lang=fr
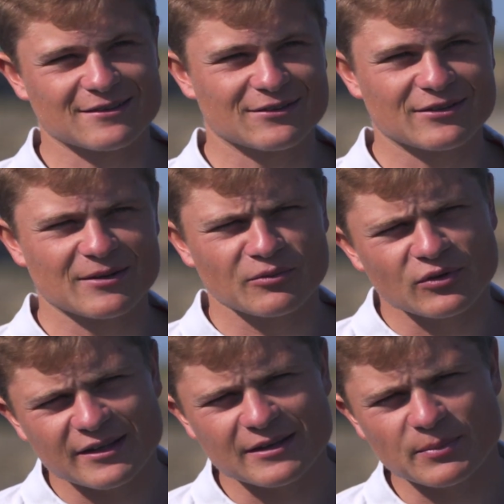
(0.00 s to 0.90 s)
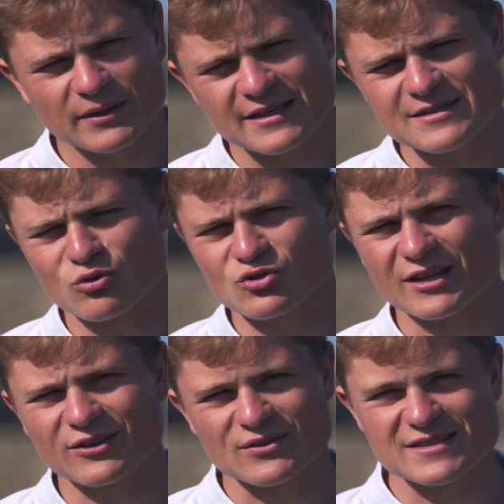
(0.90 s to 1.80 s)
On a, été quasiment
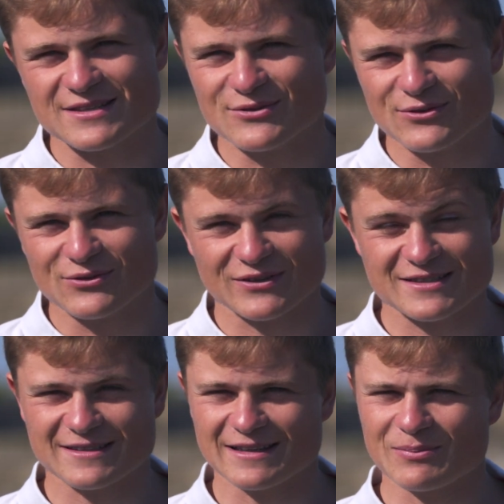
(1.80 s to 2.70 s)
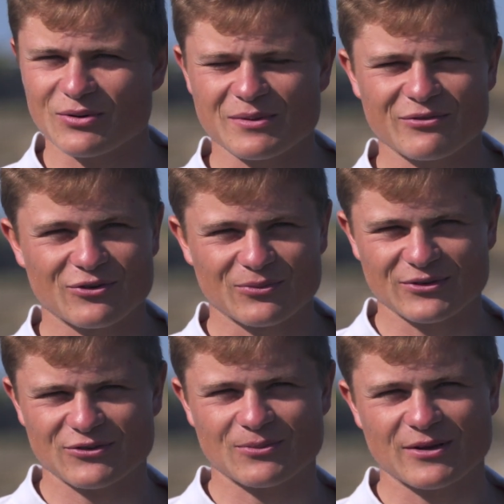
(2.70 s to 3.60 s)
jusqu'à 36 nœuds. c'était la première fois qu'on
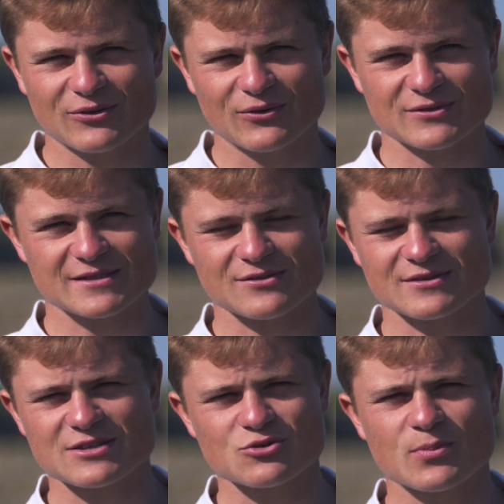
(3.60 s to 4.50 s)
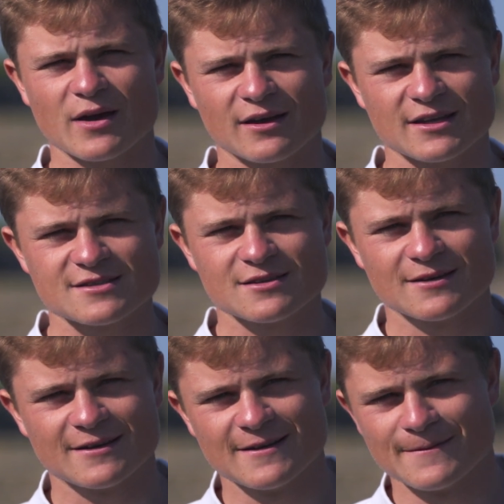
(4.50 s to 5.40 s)
montait sur le bateau et on s'est senti super à l'aise.
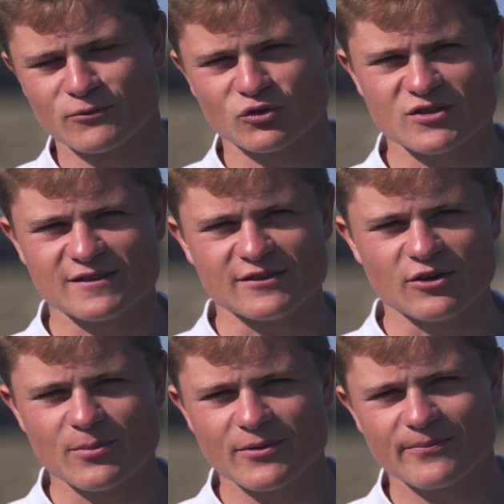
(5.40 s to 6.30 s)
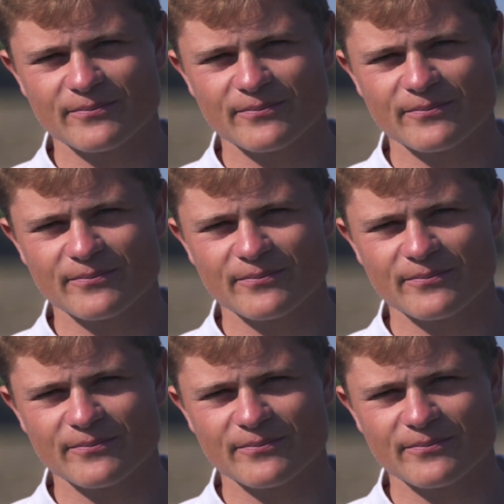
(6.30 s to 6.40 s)
Donc c'était top.